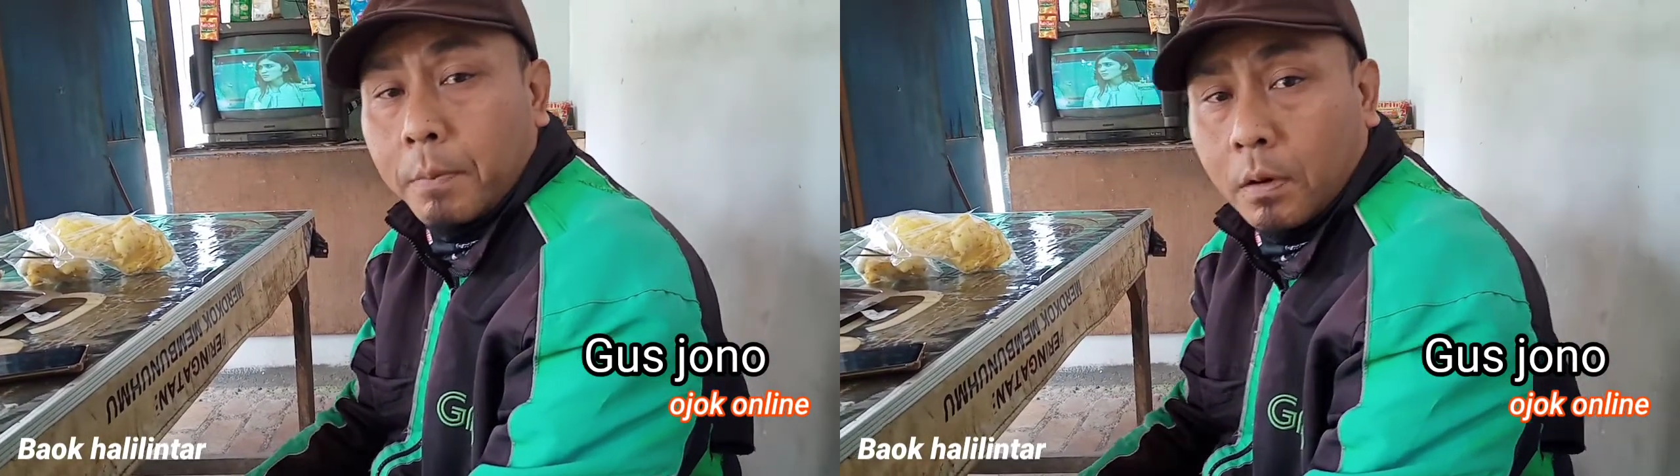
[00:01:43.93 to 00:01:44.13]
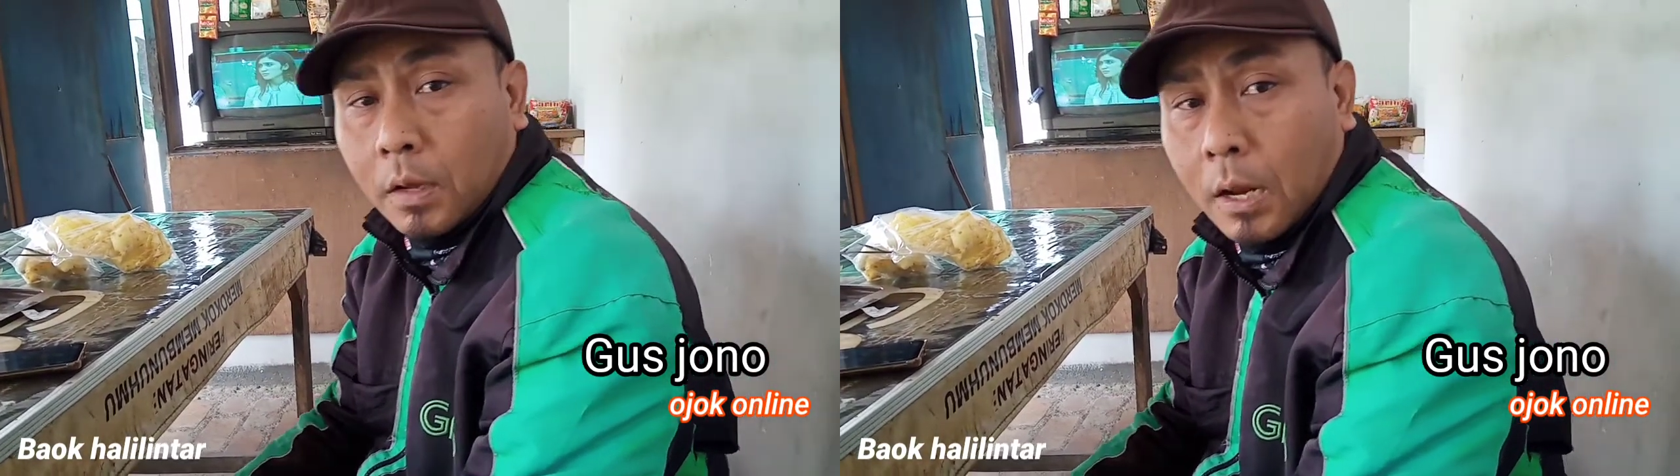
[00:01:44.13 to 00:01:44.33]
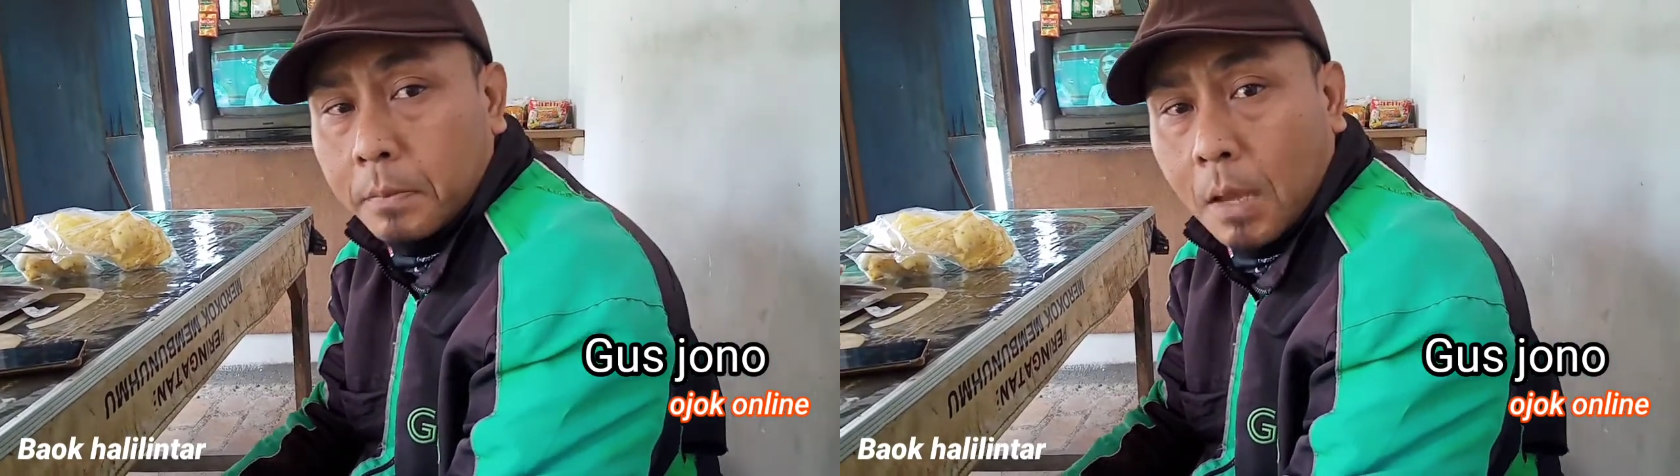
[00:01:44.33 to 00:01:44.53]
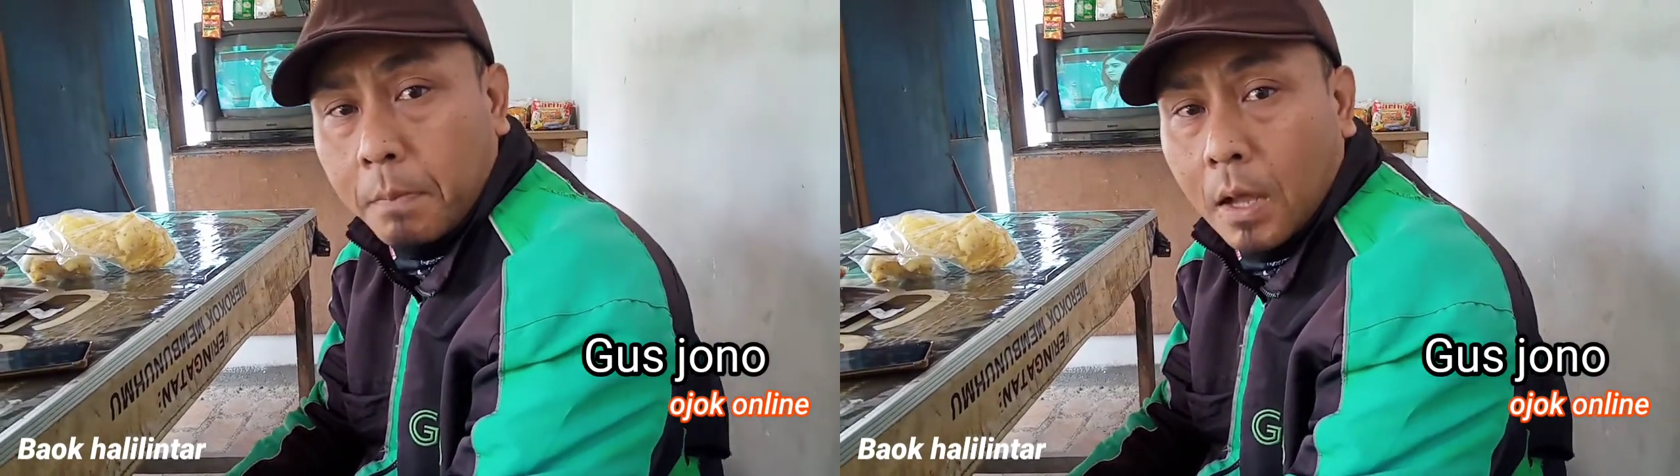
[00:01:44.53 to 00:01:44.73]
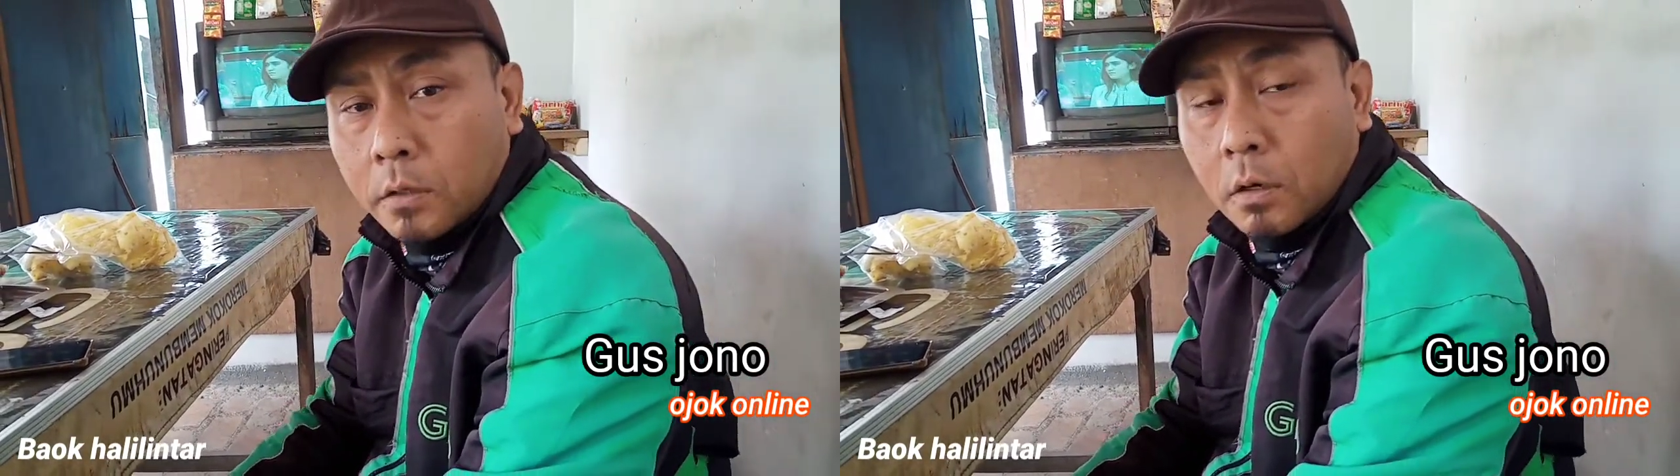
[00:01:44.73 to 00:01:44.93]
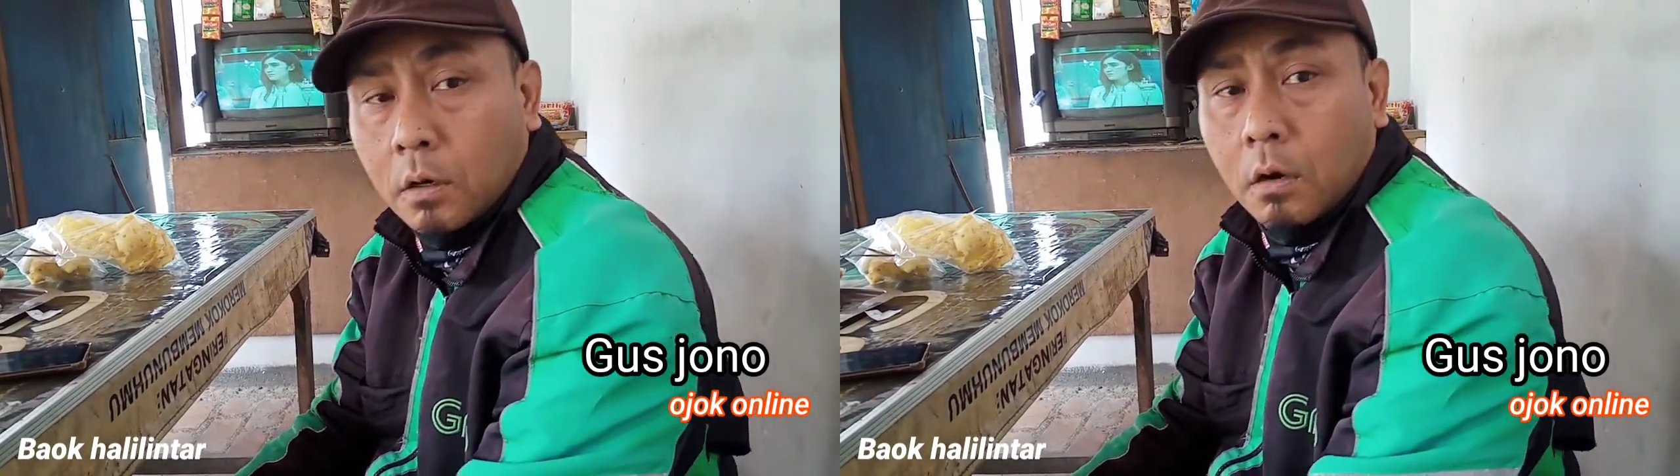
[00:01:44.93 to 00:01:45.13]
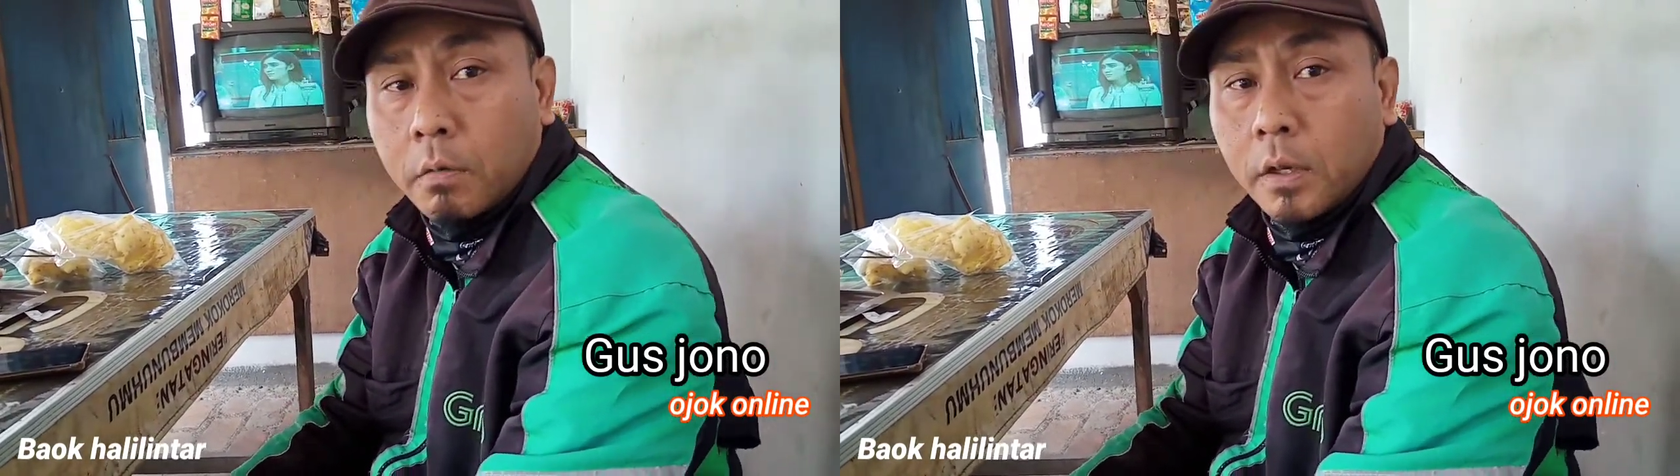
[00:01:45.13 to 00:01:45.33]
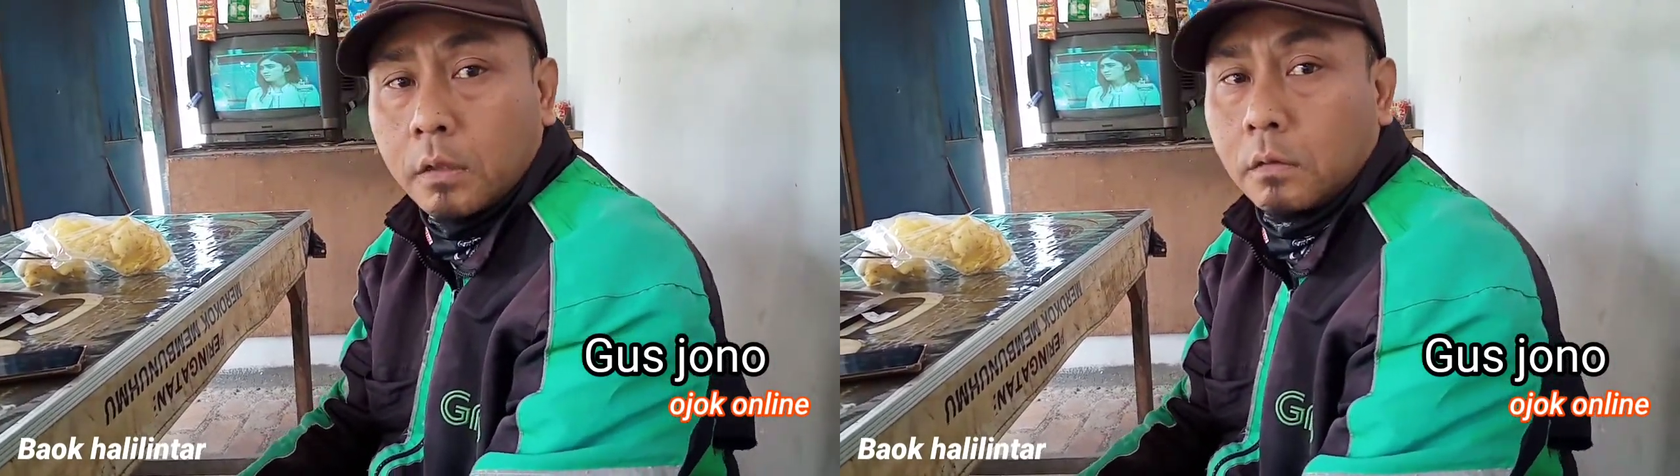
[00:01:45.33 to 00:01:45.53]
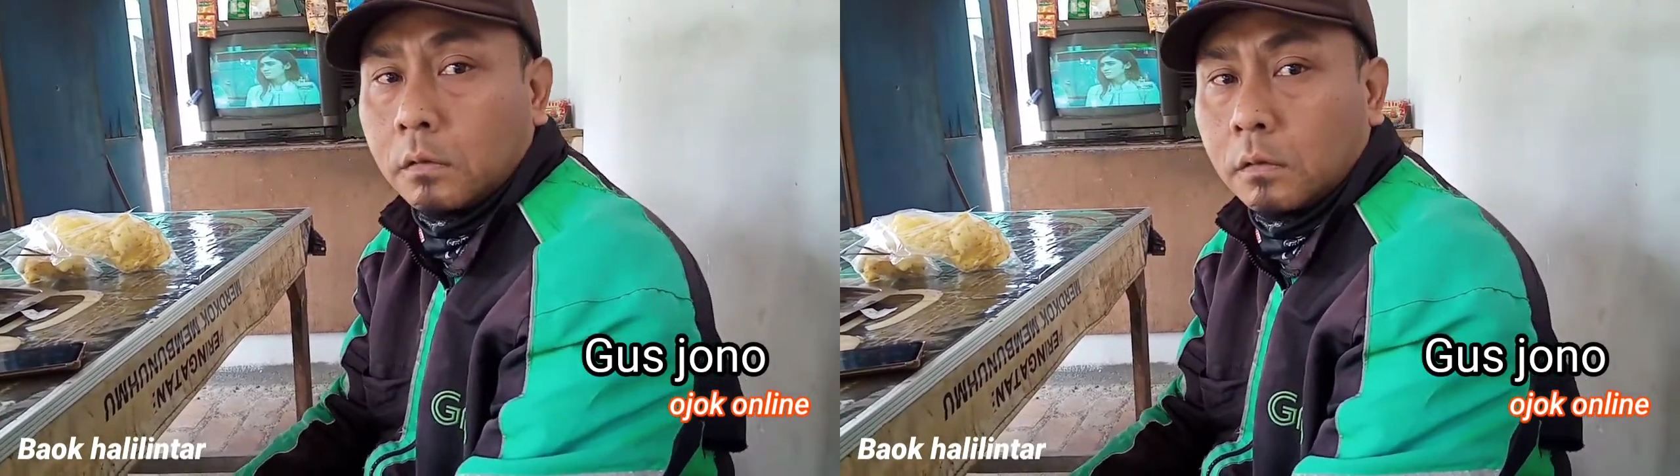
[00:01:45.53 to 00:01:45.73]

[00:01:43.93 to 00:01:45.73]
programnya Pak Jokowi itu.